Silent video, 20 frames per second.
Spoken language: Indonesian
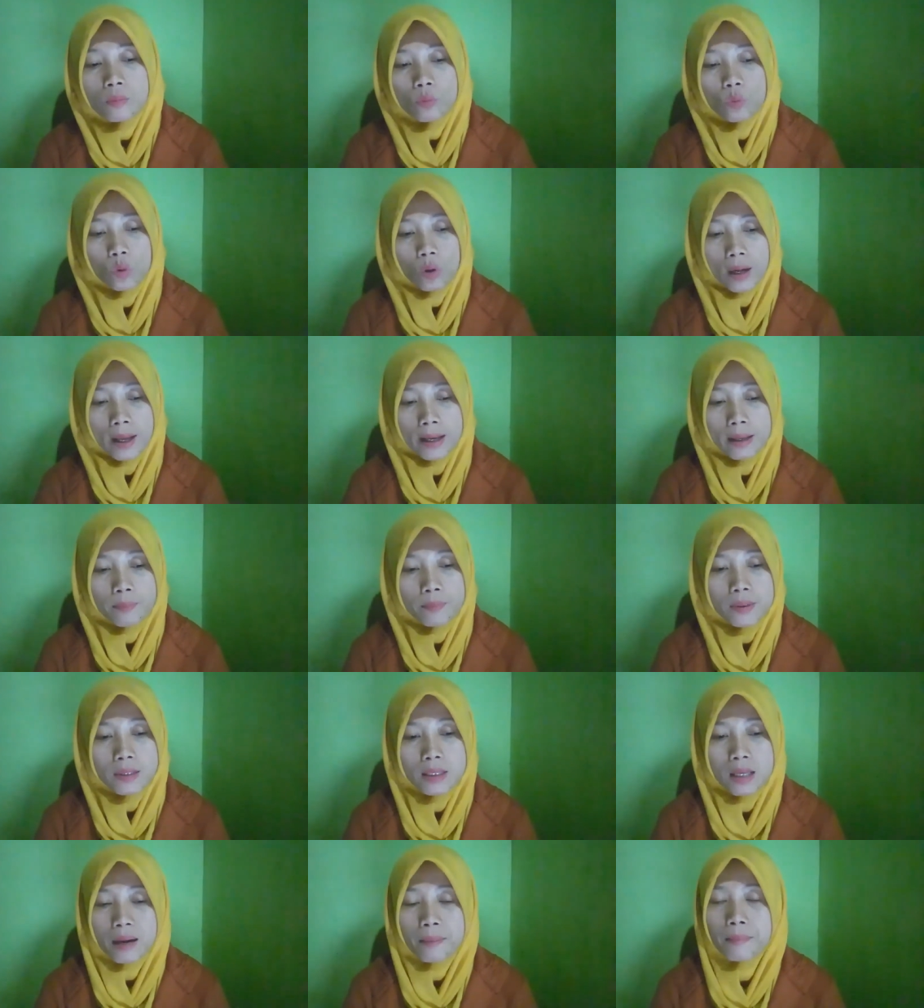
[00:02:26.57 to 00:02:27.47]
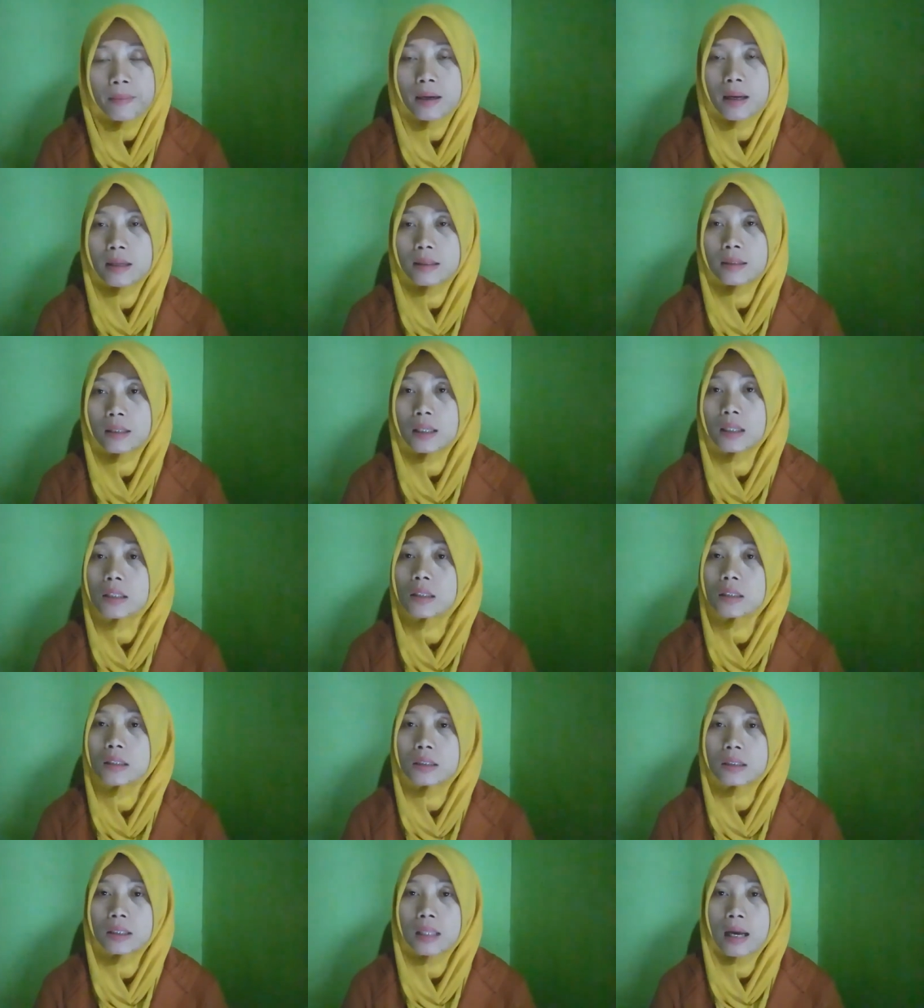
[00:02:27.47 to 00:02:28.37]
mulai bisa merasakan
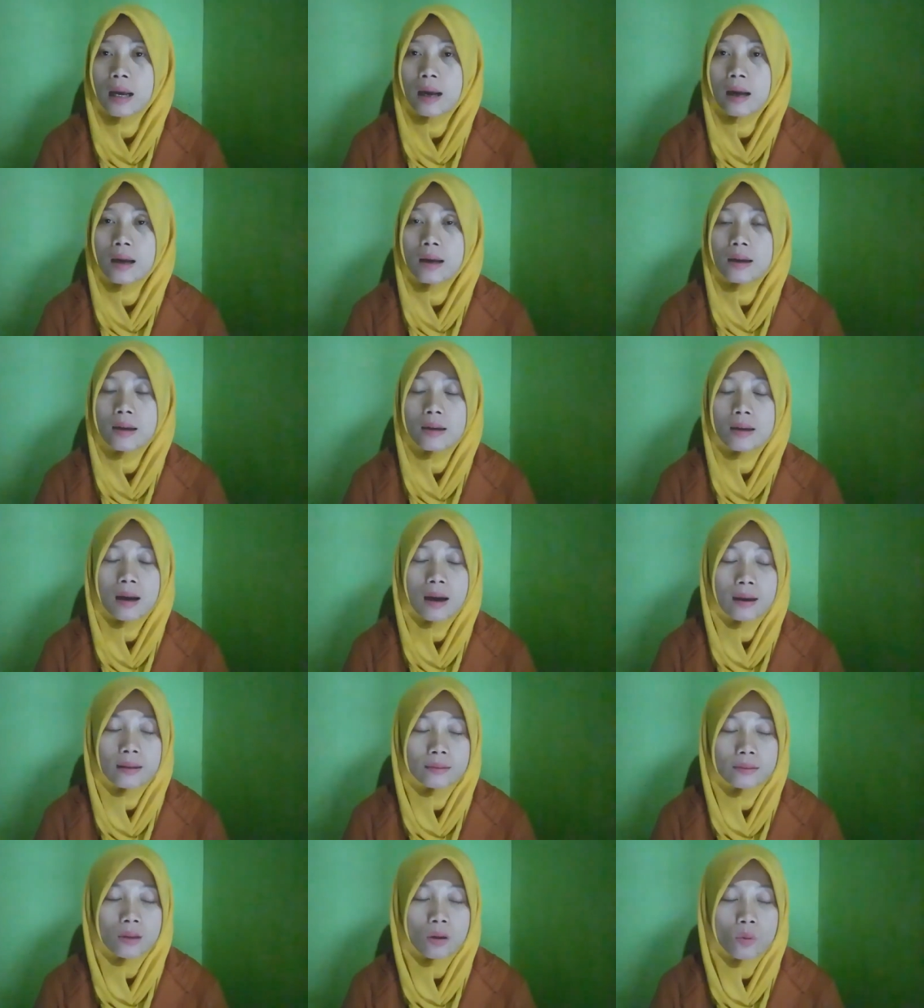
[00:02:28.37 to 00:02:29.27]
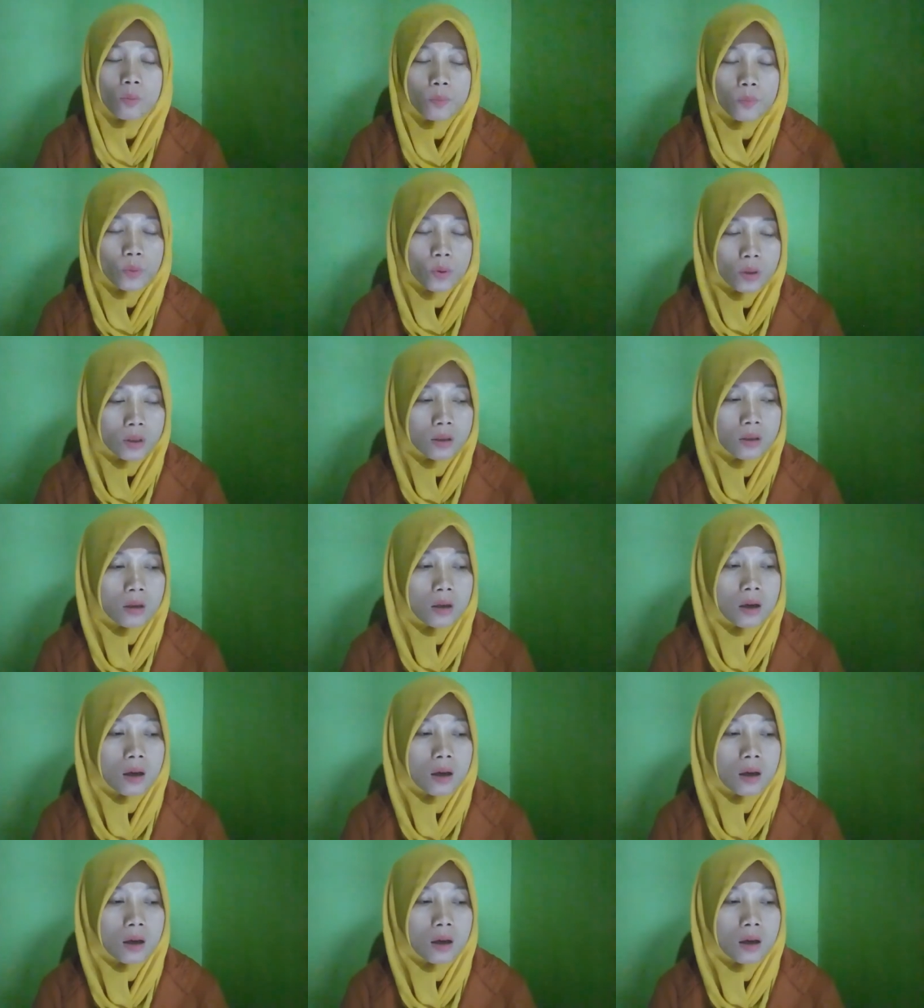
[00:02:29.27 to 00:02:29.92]
detak ataupun